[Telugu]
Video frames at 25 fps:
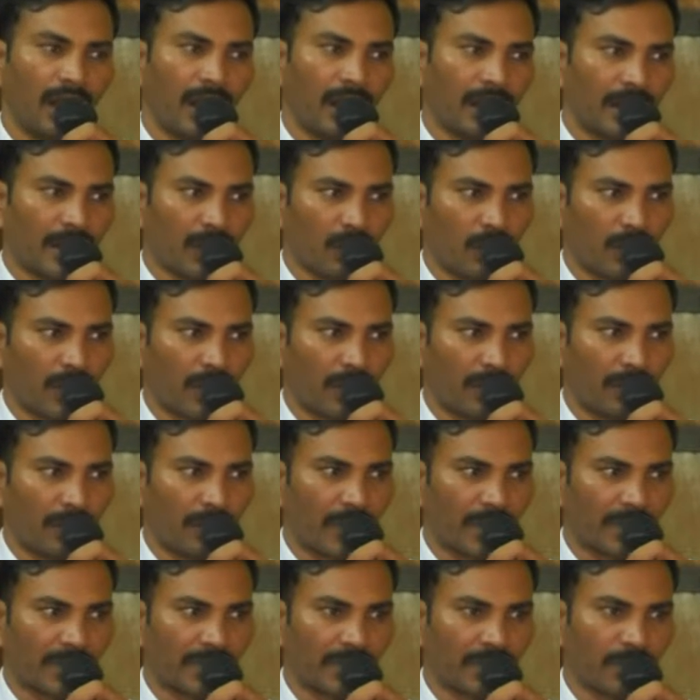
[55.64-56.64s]
అంటే ఒక
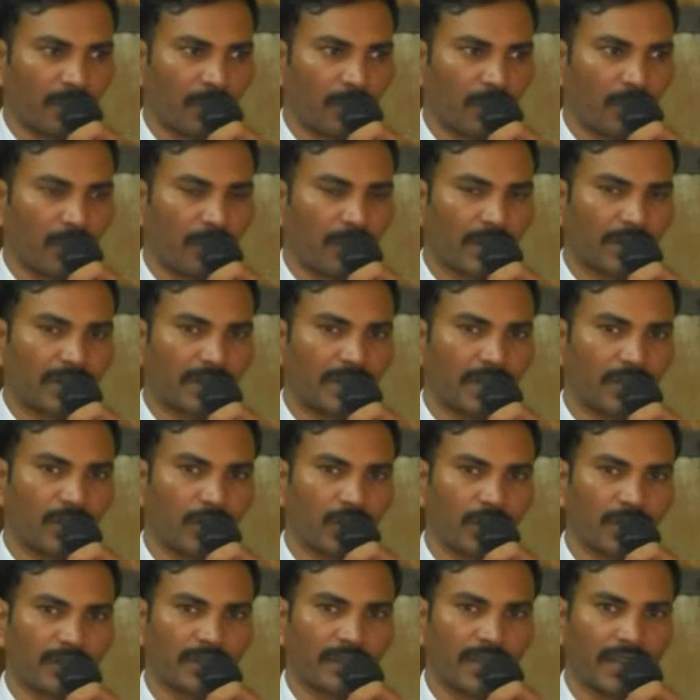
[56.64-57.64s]
వ్యక్తికి మరో వ్యక్తి
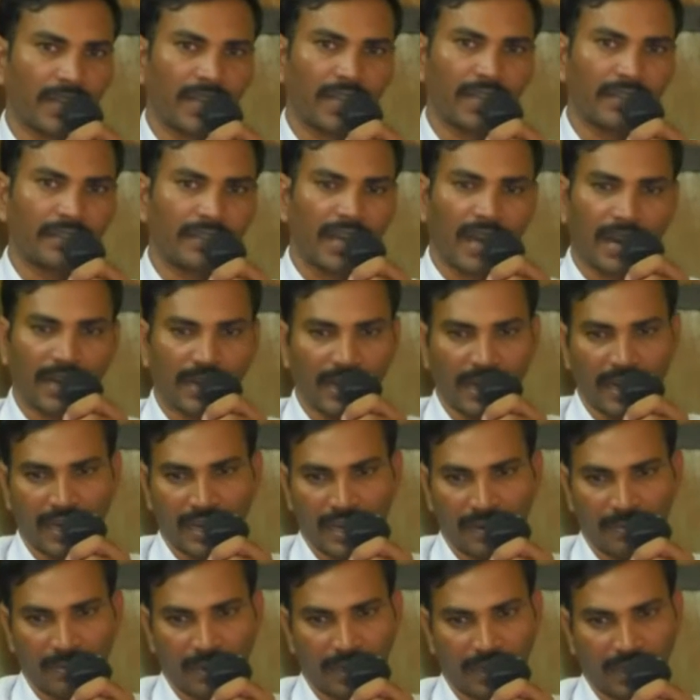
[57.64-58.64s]
ఎదురొస్తే
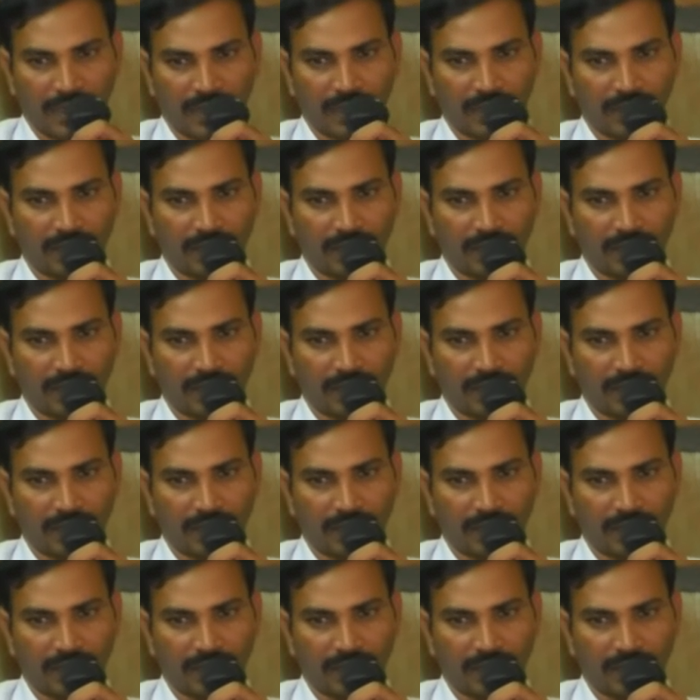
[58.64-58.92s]
అనమాట